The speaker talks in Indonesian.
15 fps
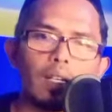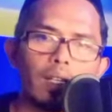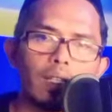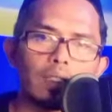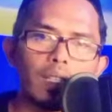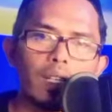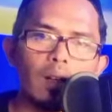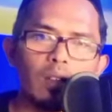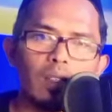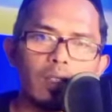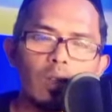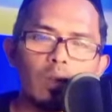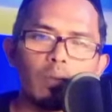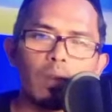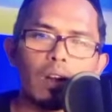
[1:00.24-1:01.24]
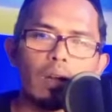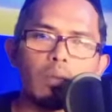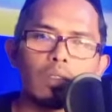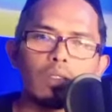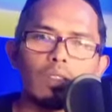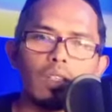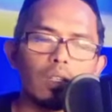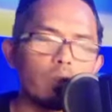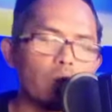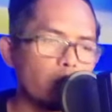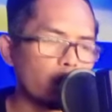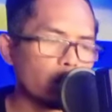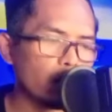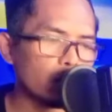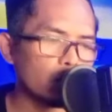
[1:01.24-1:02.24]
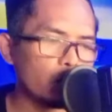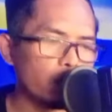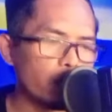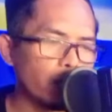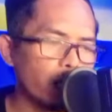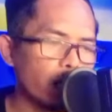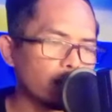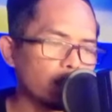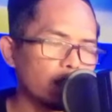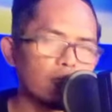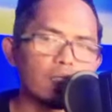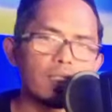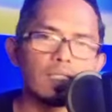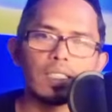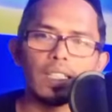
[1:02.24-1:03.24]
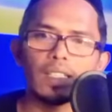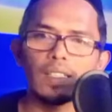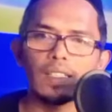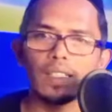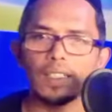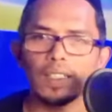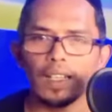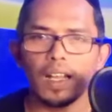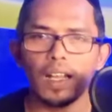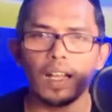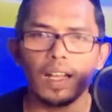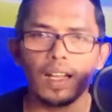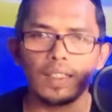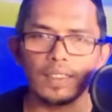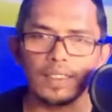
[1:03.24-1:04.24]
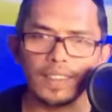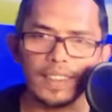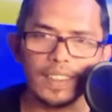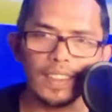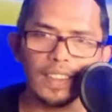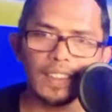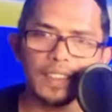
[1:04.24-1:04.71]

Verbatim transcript: okay, Assalamualaikum warahmatullahi wabarakatuh Kembali lagi di channel AADJ